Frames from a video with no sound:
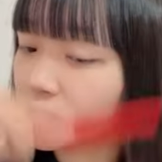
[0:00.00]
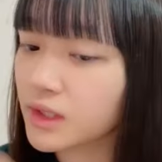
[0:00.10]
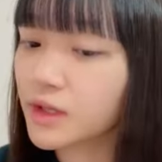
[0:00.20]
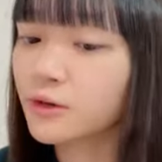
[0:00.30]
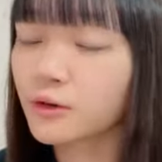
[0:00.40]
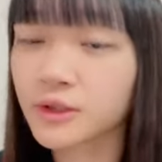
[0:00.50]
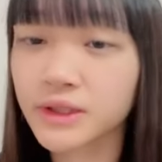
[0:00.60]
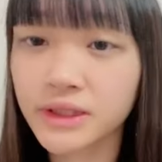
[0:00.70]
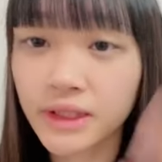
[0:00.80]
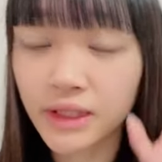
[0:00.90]
結構個
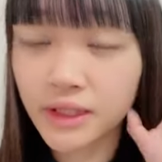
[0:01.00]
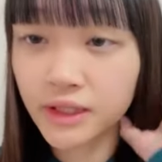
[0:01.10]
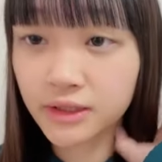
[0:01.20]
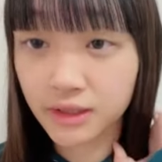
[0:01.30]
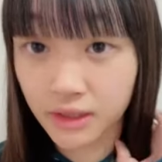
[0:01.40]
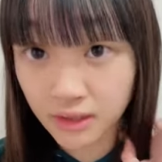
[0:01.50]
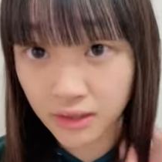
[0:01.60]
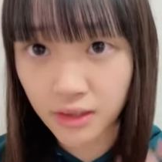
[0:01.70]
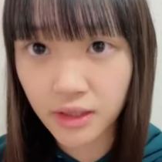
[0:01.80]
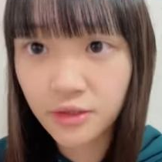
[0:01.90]
人的には好きな
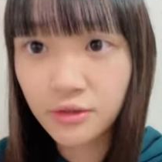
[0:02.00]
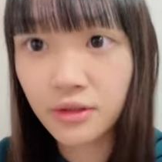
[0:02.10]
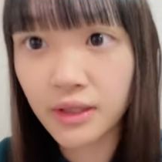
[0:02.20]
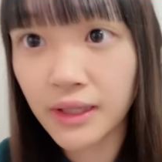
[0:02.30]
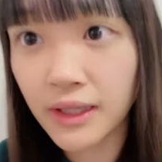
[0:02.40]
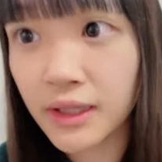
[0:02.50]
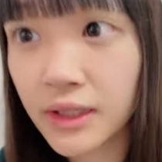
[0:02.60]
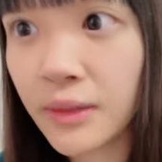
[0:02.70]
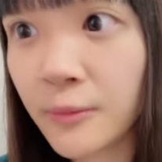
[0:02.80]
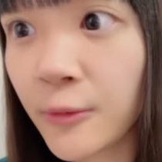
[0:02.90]
んだけど
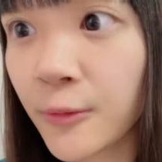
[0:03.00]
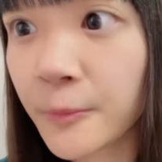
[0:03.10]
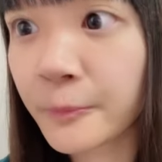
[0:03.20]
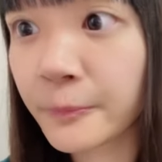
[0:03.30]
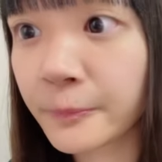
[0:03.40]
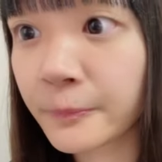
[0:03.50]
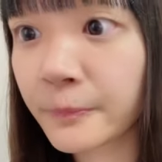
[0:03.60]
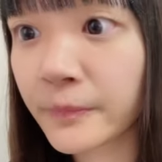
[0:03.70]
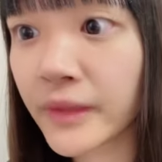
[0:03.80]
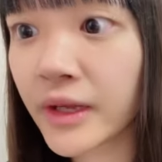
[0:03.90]
でも
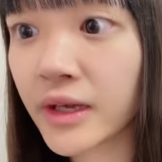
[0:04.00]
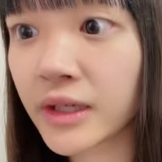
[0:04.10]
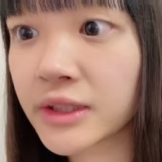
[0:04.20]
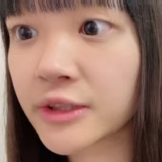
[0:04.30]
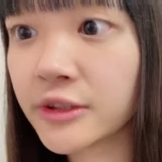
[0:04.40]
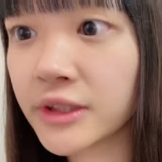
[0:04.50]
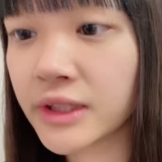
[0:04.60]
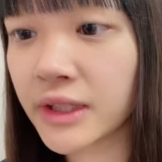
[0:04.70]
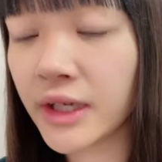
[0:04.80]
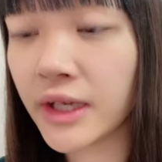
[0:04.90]
なんかすご
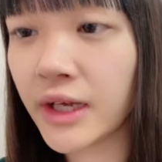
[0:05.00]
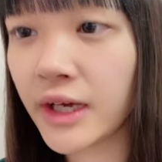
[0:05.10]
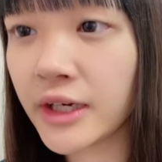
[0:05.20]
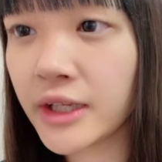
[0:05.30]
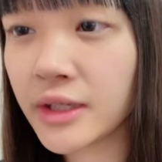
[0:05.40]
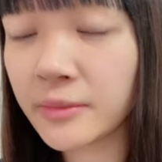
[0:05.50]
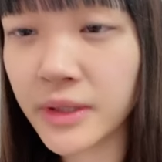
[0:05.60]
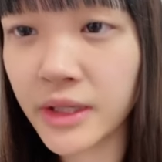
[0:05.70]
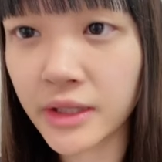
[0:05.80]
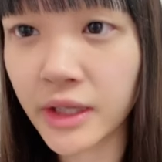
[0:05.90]
いあれに
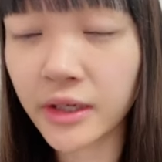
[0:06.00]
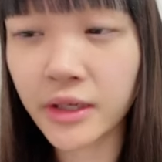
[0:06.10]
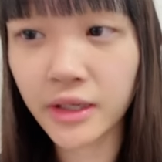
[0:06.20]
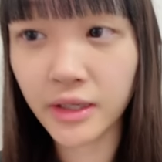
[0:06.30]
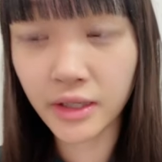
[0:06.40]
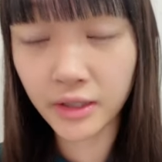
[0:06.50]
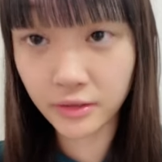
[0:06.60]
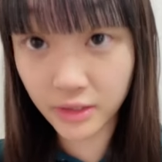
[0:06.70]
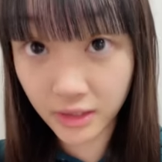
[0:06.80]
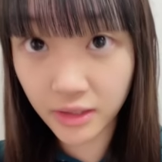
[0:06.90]
見えたあ
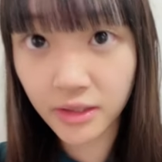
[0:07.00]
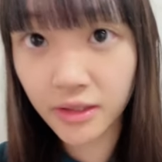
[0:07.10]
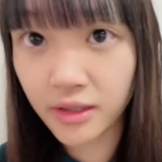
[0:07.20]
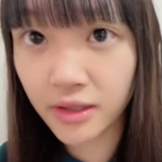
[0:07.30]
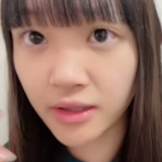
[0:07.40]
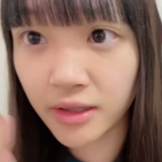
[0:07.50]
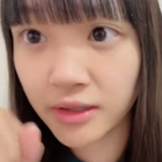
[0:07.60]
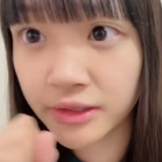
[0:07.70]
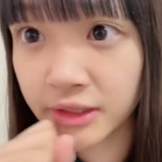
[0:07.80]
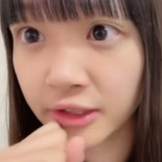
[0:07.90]
のね
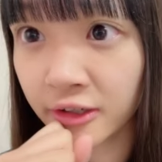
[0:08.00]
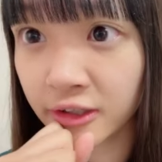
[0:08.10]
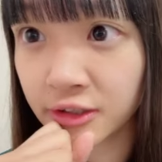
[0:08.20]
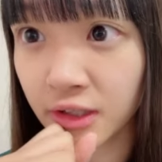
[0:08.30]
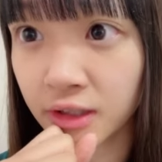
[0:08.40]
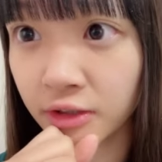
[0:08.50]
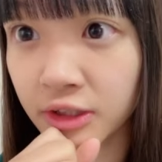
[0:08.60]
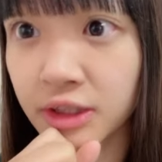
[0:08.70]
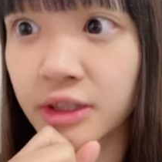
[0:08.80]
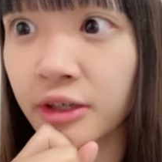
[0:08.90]
伝わる方は
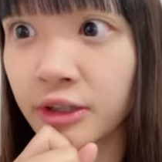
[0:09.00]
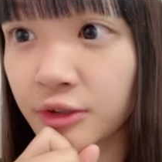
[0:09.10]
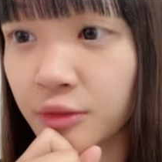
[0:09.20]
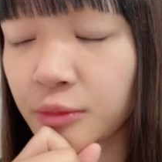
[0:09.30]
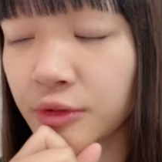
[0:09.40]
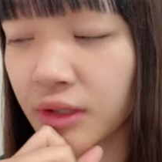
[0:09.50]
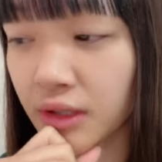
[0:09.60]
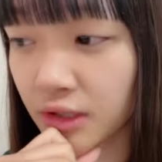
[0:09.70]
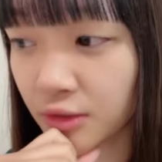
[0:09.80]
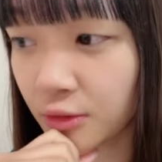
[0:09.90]
伝わると思うんだ
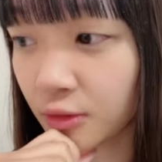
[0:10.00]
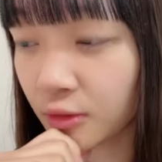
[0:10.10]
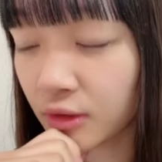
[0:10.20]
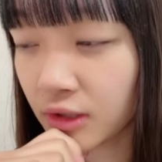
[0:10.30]
けど